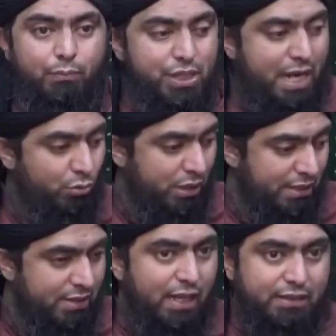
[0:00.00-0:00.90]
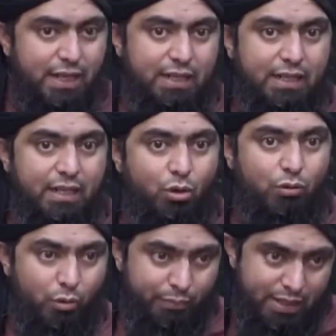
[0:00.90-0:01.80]
बजाय उनके साथ रहने के और
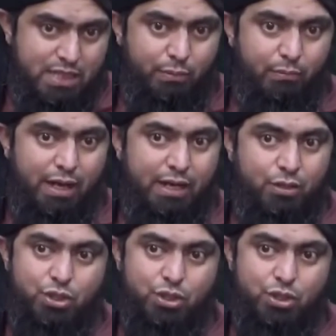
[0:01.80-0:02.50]
वो मेहनत भी मारे